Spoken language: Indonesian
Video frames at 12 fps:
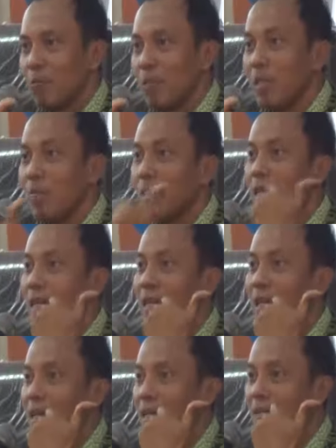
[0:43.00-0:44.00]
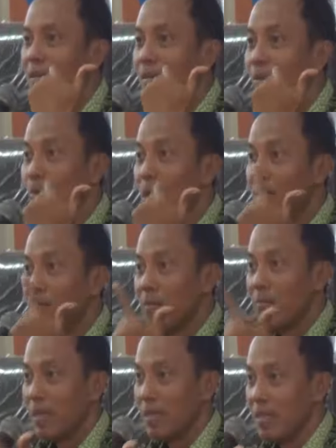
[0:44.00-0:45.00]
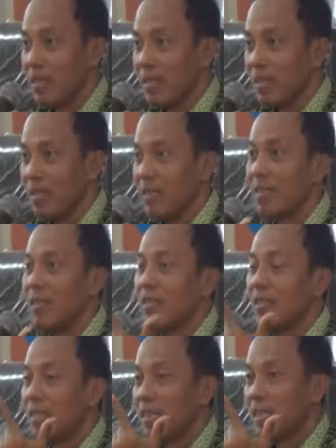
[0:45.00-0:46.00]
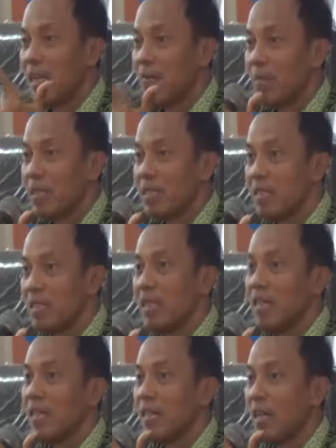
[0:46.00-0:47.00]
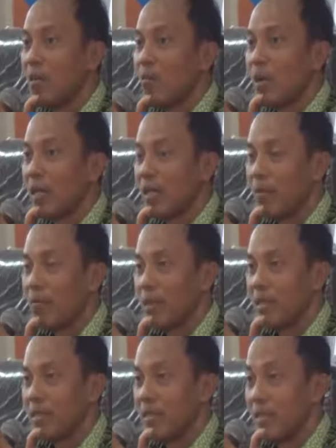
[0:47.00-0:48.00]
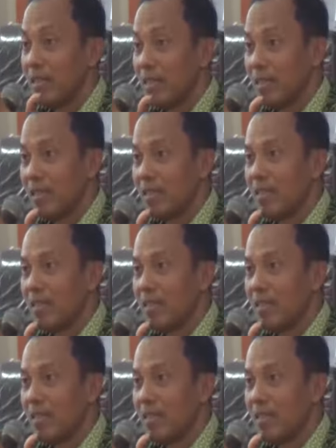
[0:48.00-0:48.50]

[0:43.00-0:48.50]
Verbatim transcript: seputar tahapan pemilu, hingga jumlah partai politik yang akan menjadi peserta pemilu tahun 2019